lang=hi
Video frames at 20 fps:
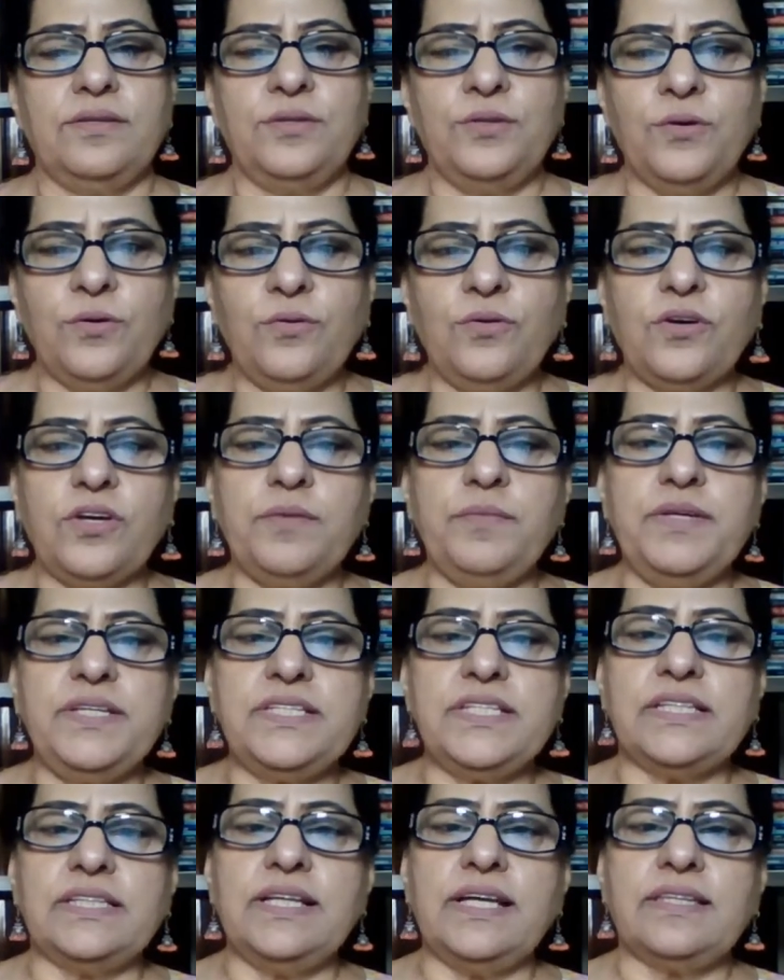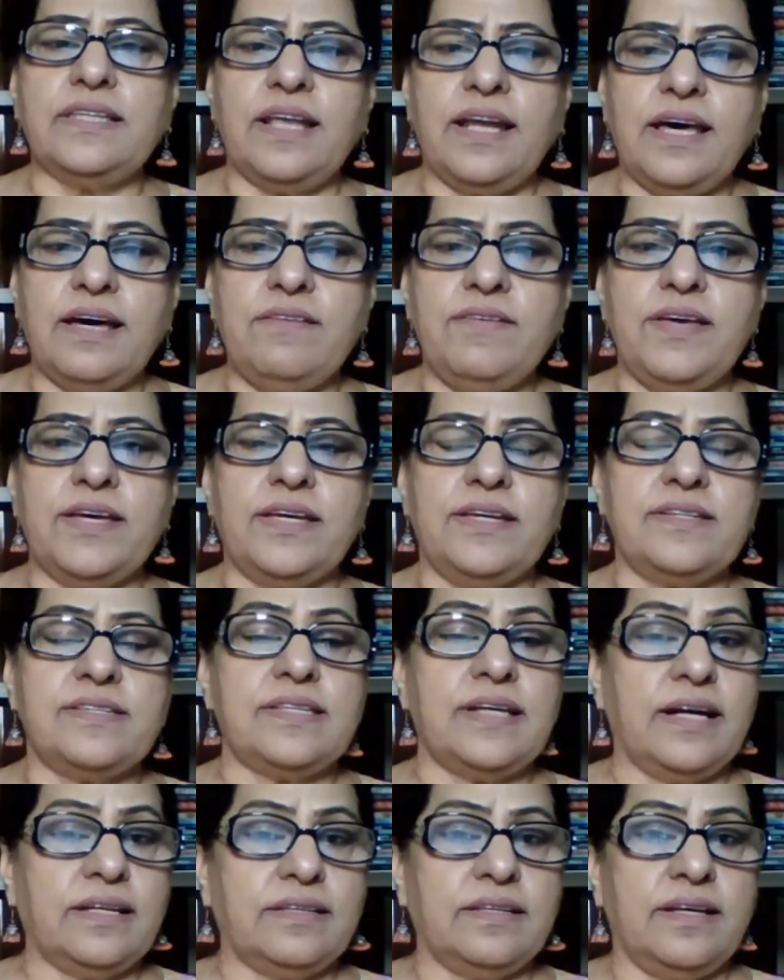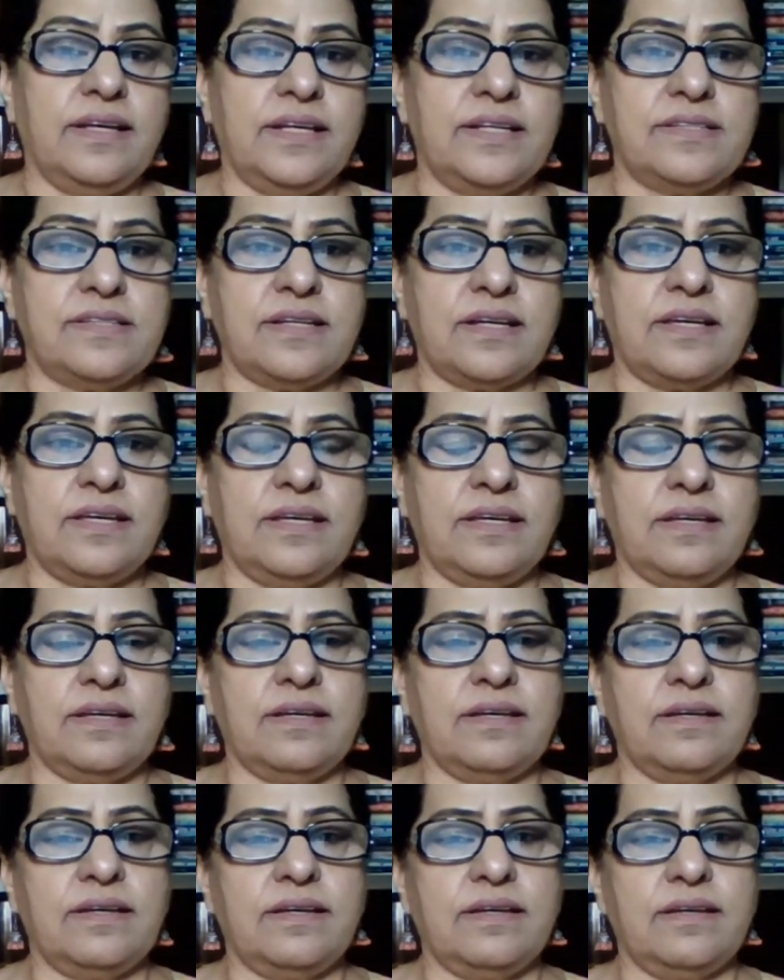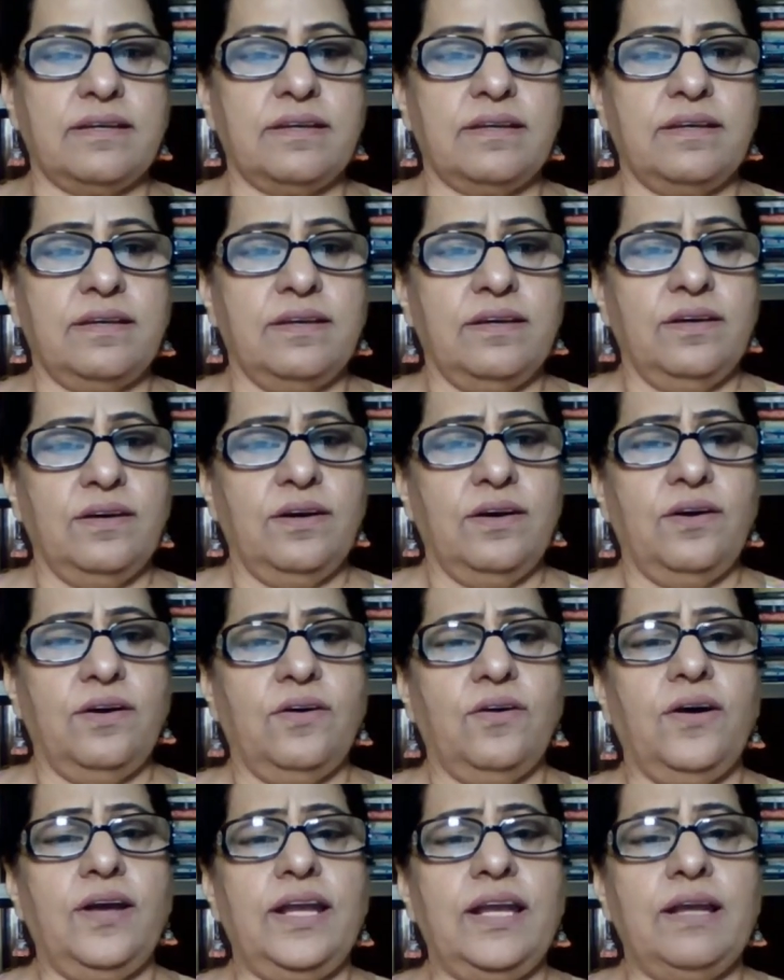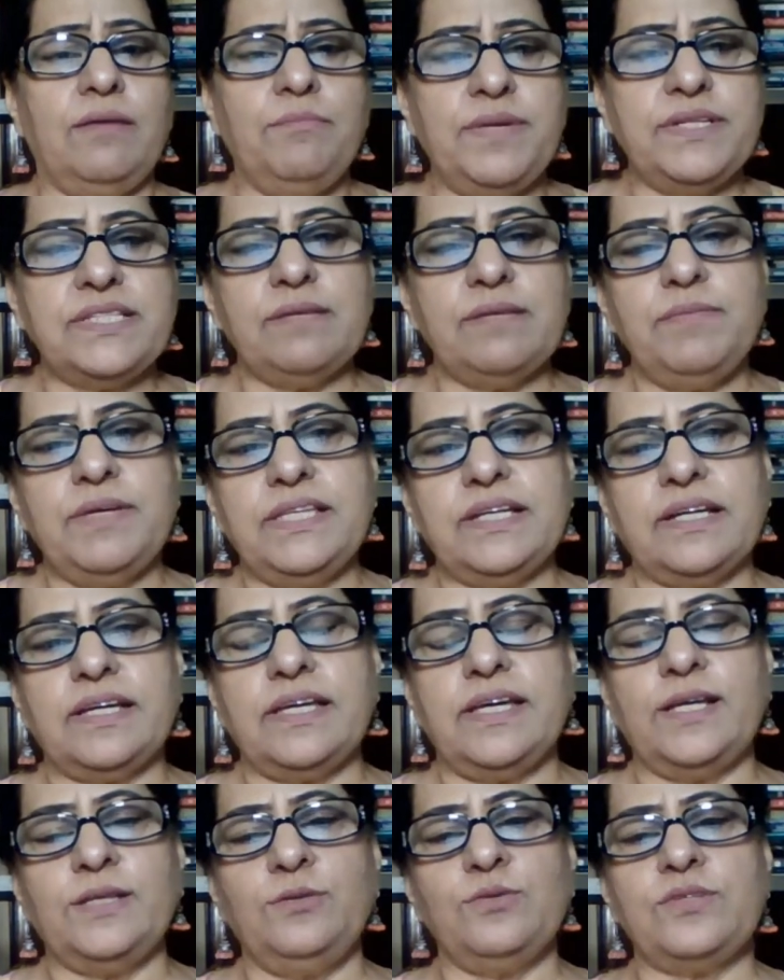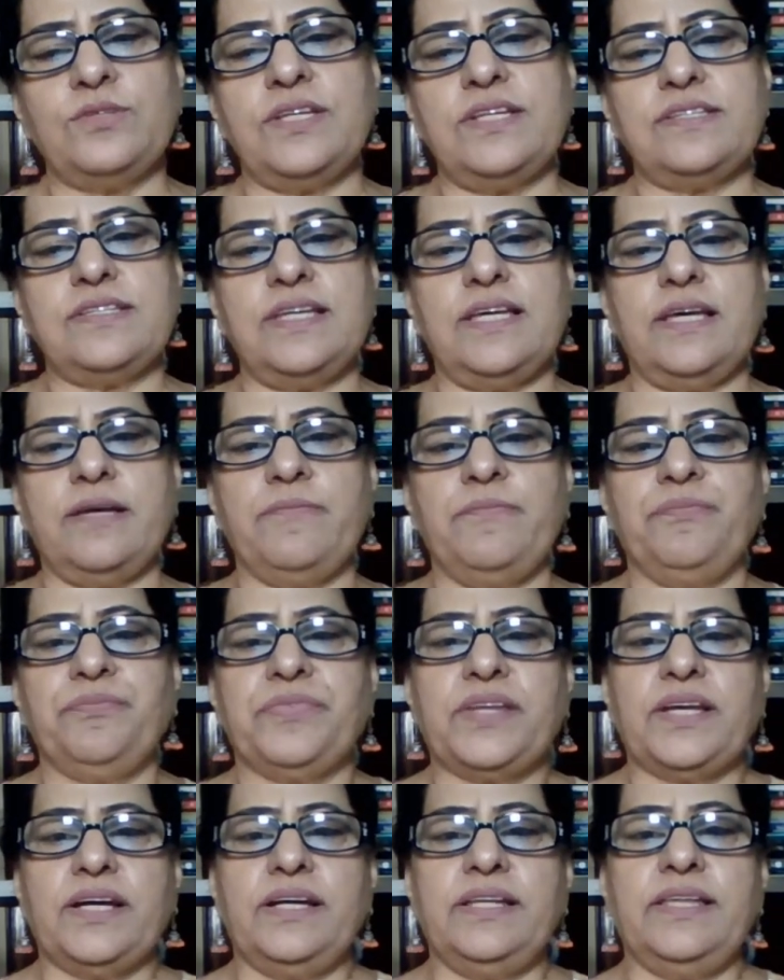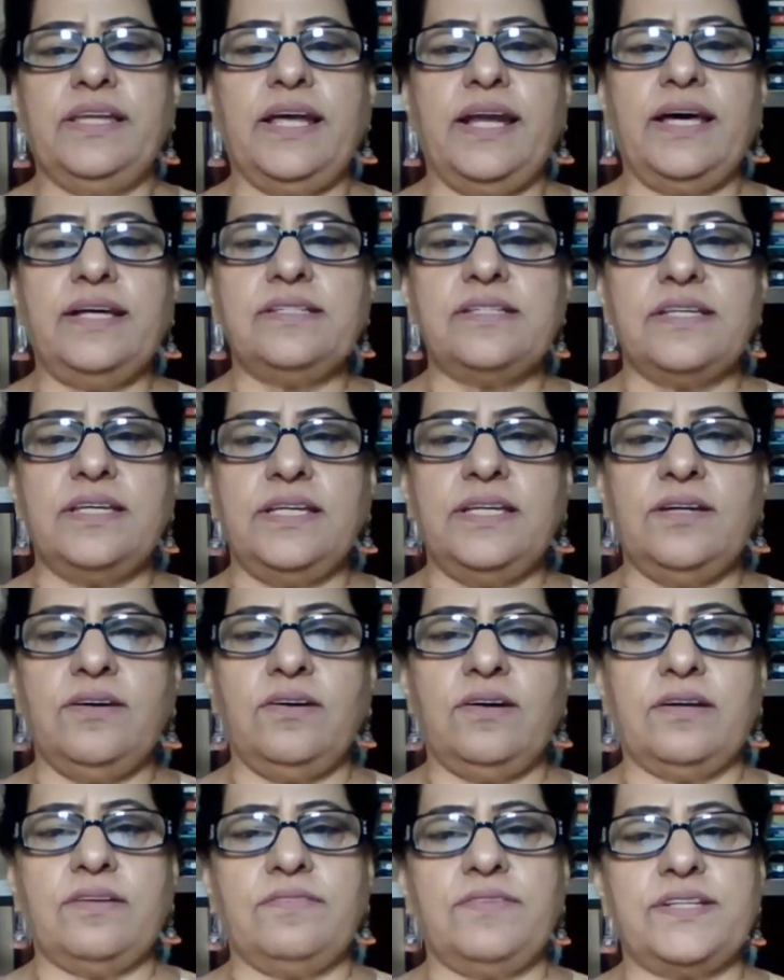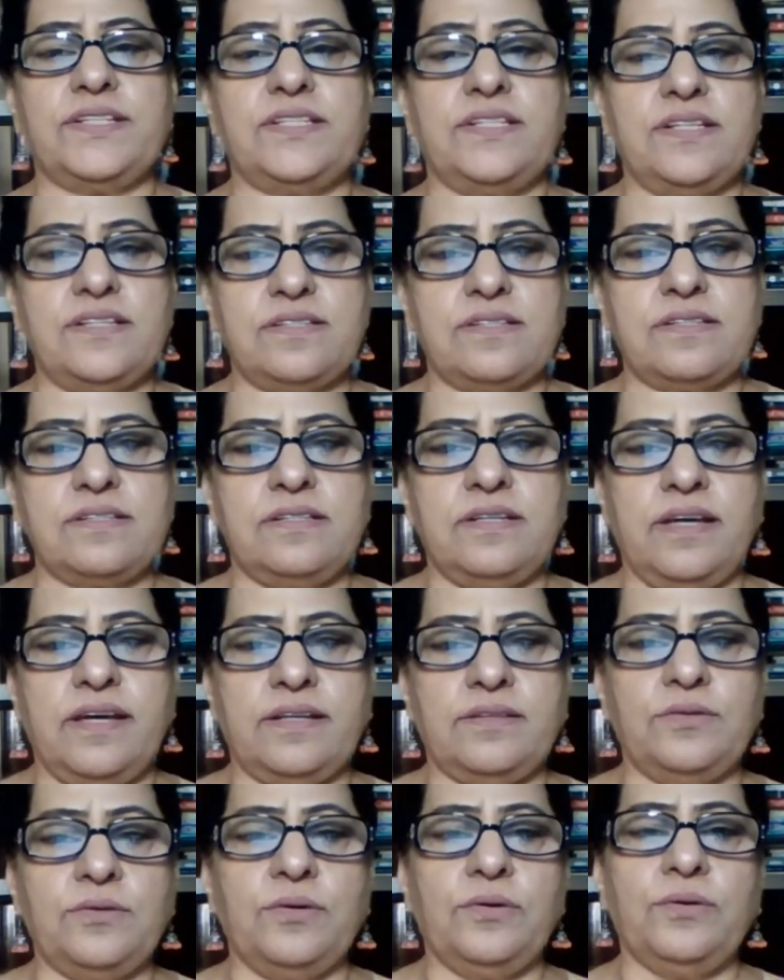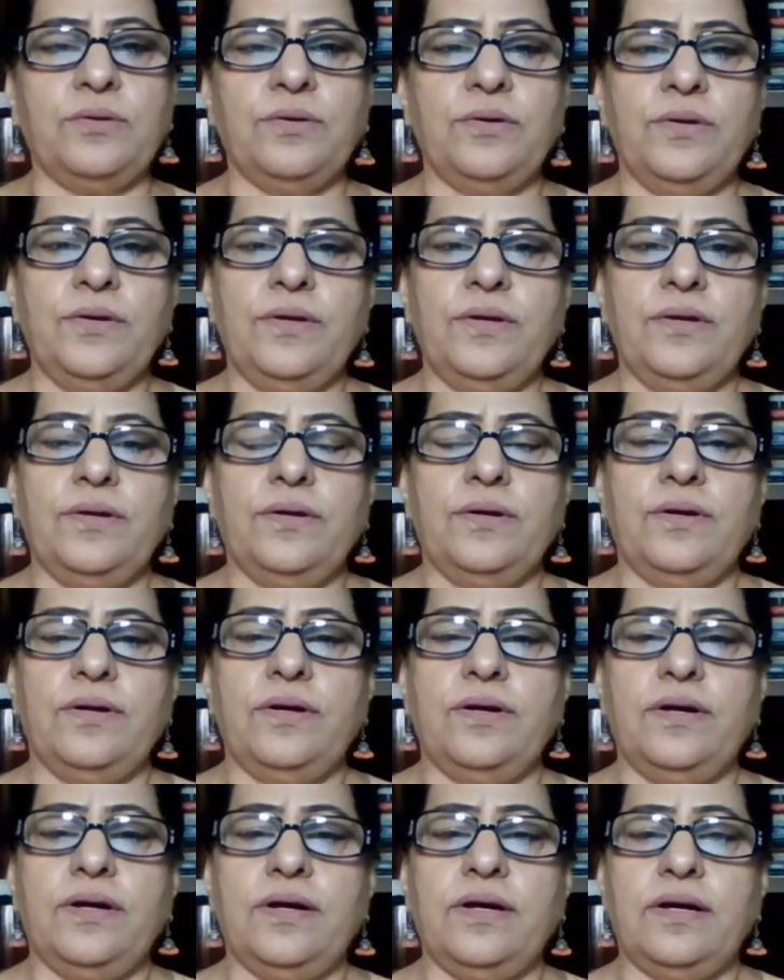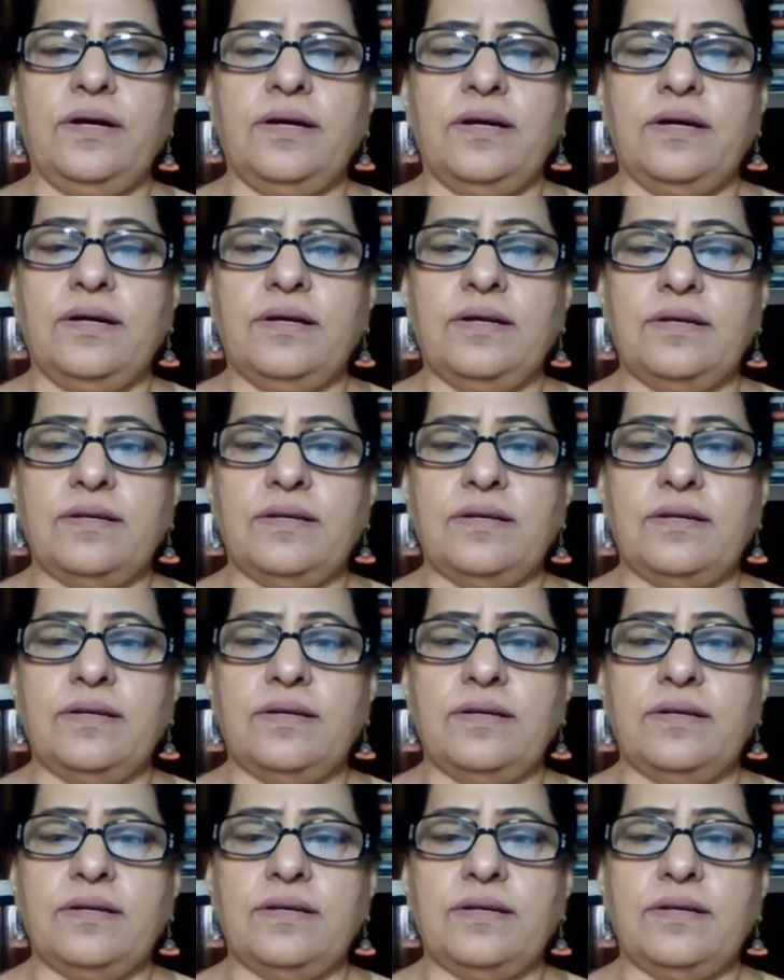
दोनों के बीच इतना तनाव है कि साथ ना रह सके और लंबे समय तक एक दूसरे से नाराजगी और फ्रस्ट्रेट हैं तो आ,